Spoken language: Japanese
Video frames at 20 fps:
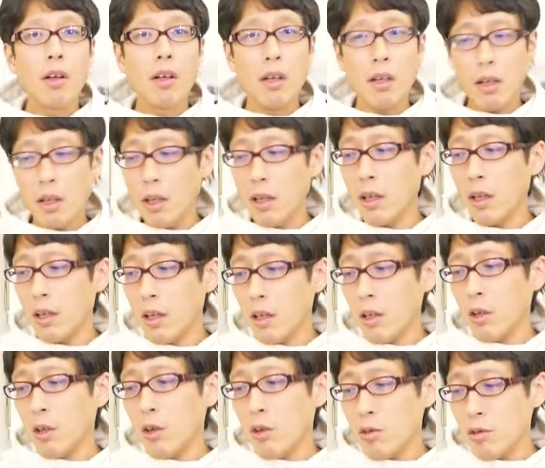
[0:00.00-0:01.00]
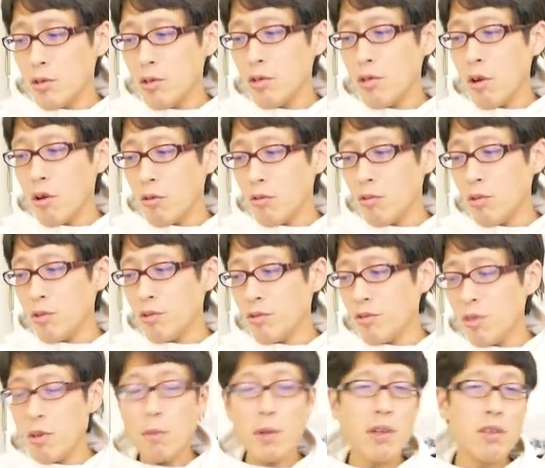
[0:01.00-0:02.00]
えー、地位確認
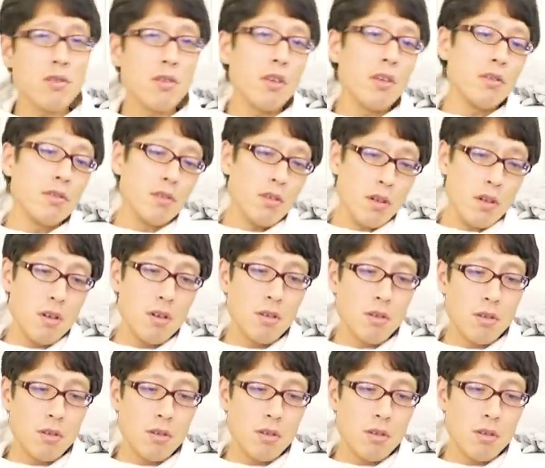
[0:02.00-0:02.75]
すればいいじゃないですか。